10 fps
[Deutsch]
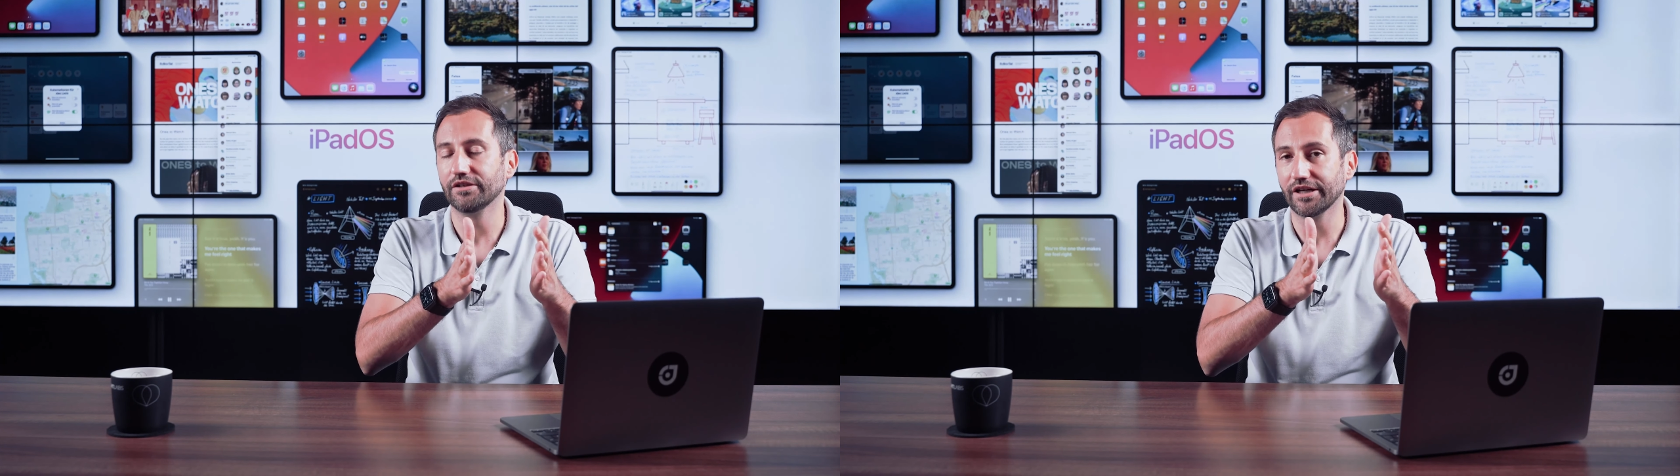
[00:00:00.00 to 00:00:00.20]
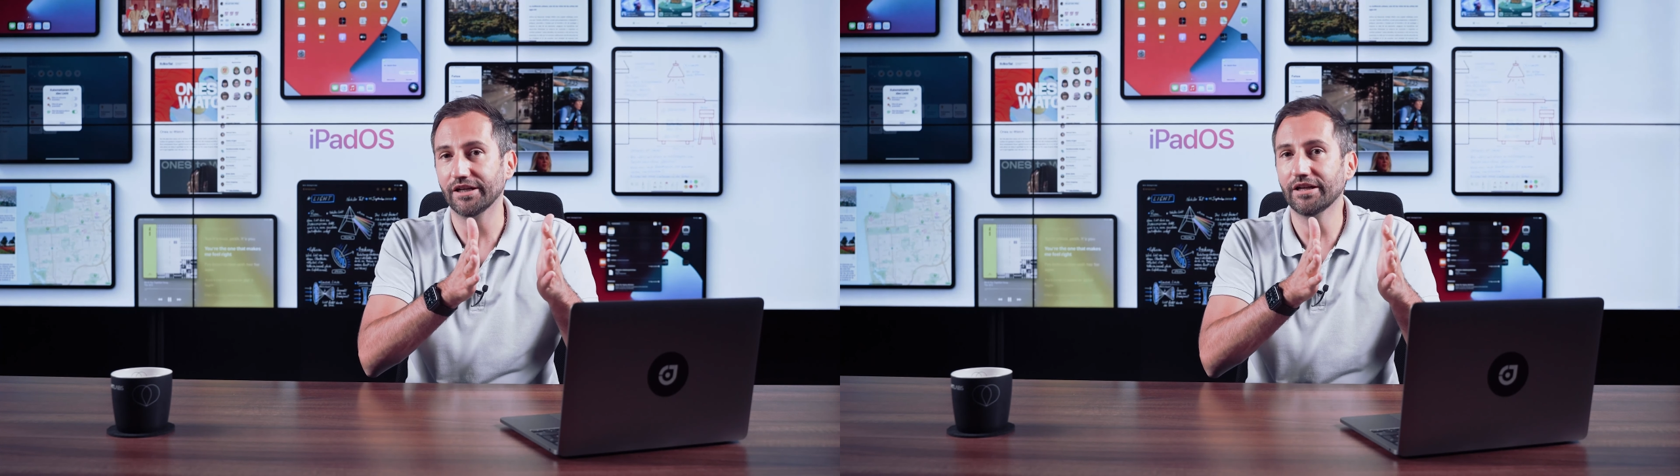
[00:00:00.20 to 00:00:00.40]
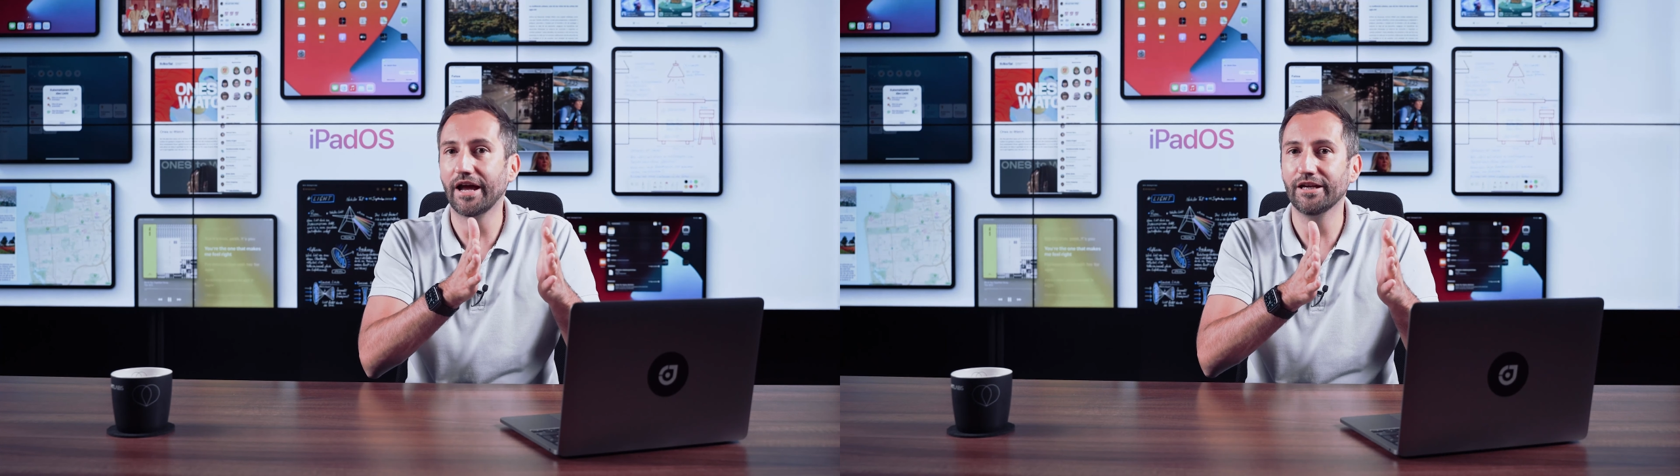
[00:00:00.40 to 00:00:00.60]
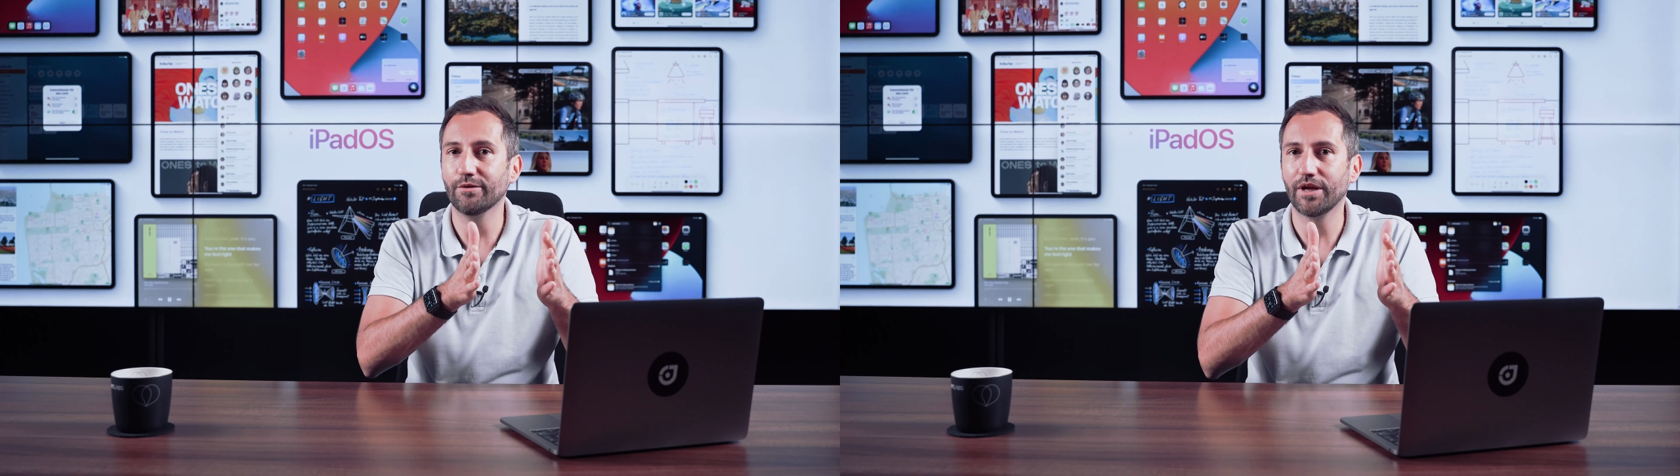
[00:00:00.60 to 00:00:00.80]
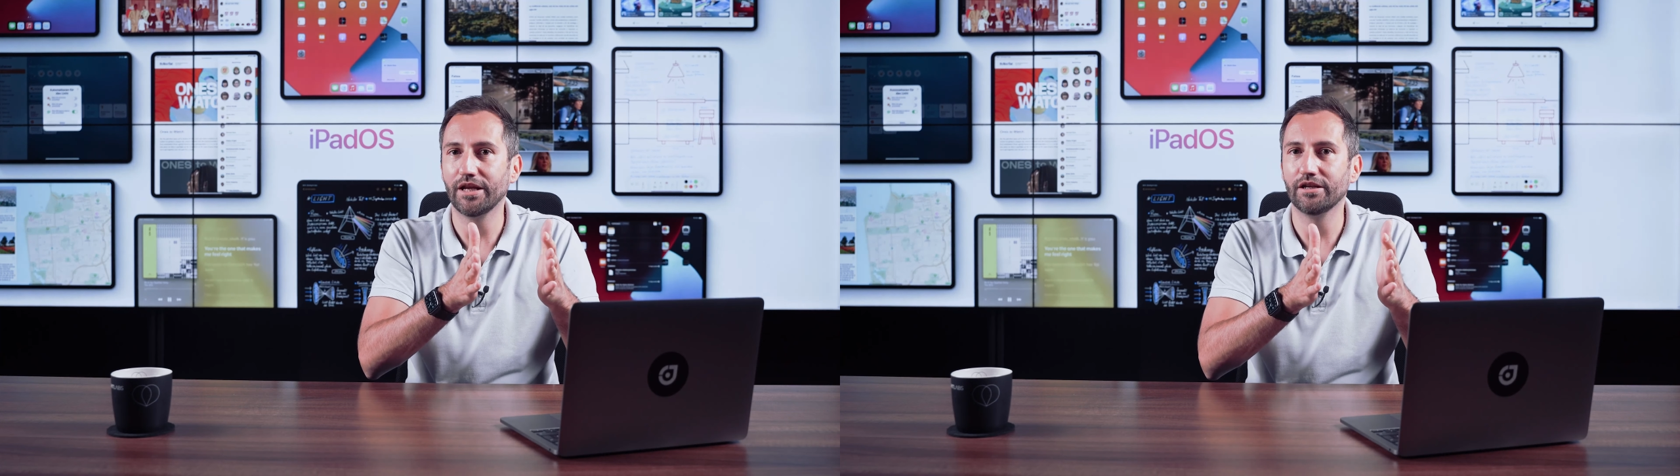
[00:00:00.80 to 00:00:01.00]
drin
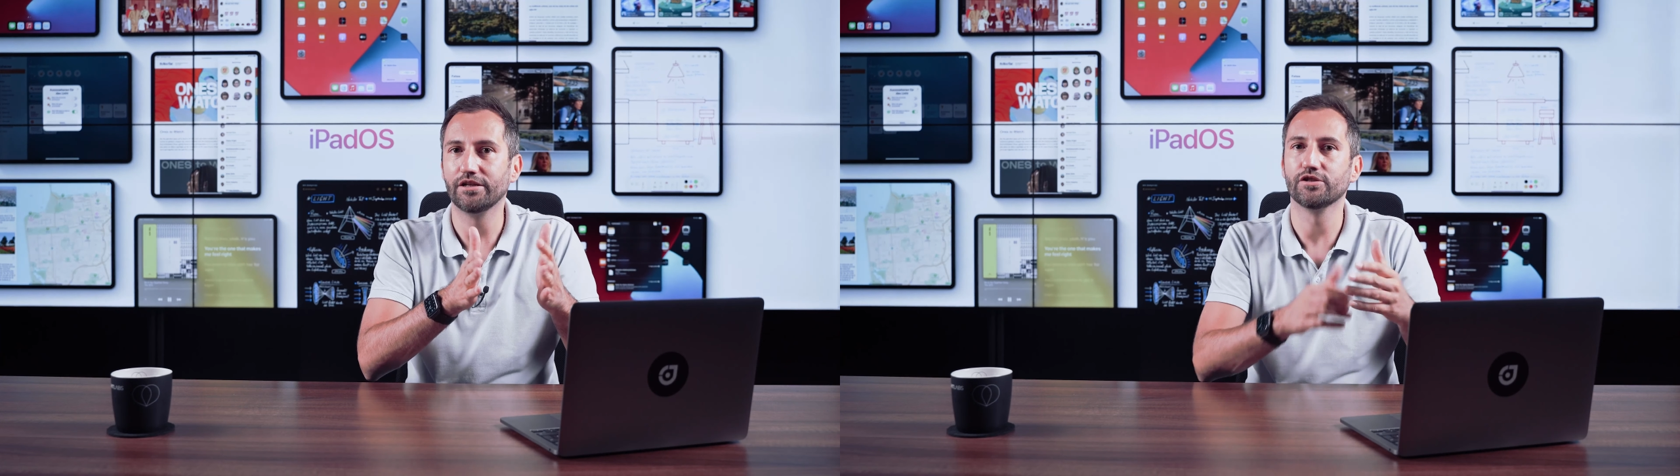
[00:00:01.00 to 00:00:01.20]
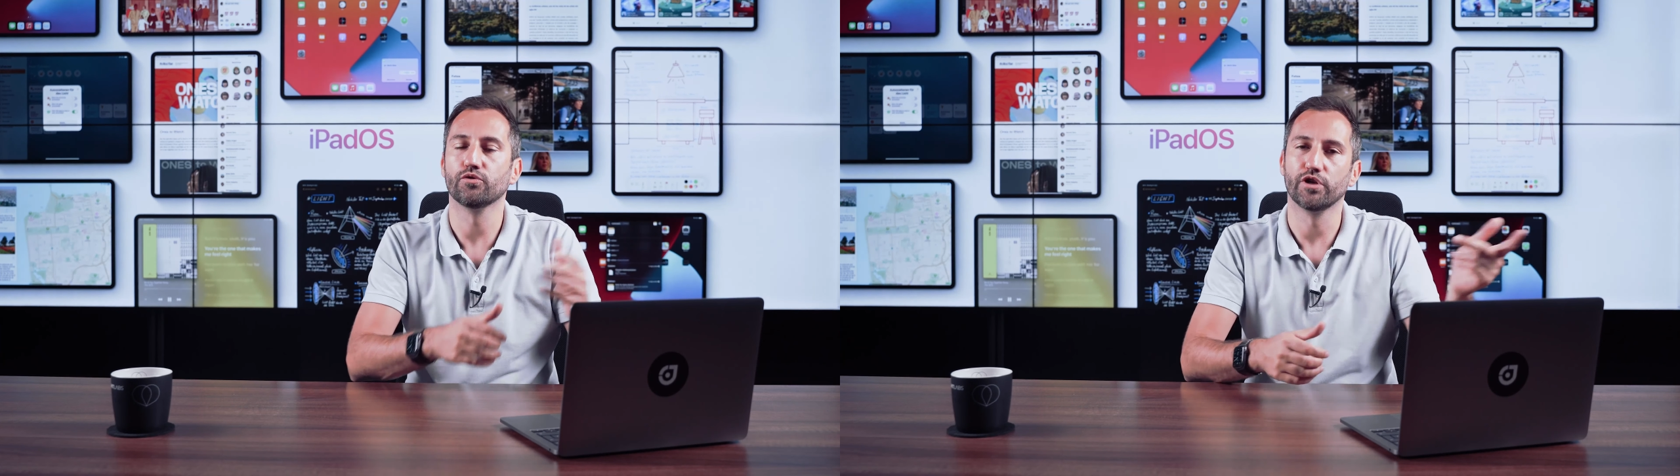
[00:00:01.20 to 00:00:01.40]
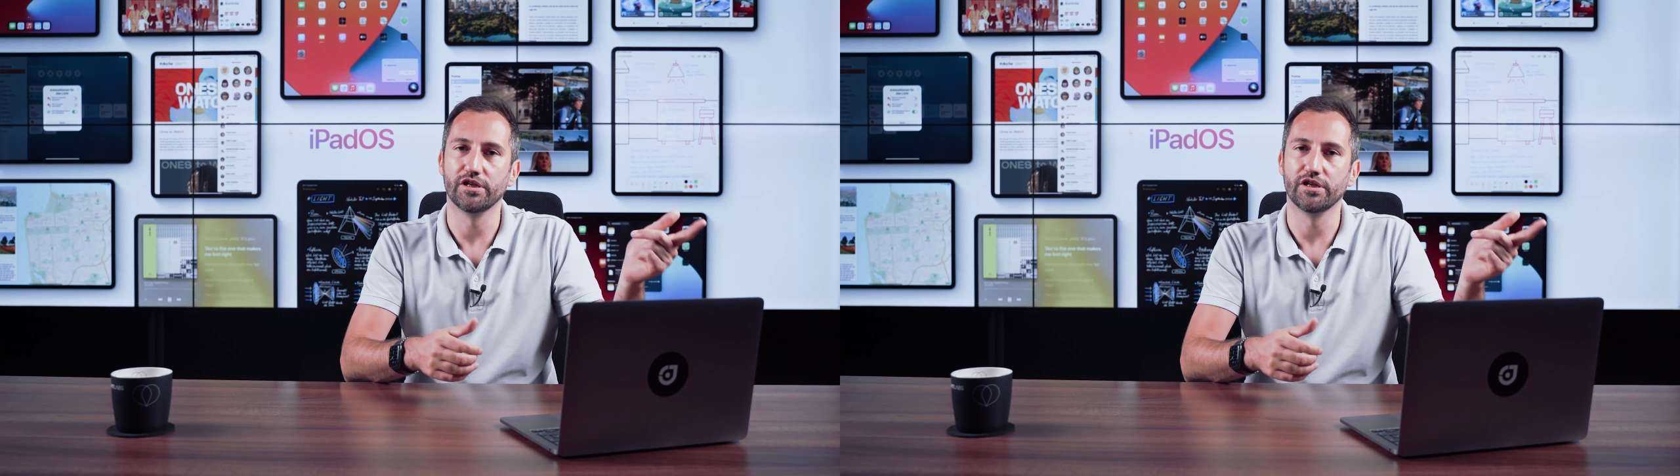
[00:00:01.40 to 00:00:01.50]
eingeblendet ist oder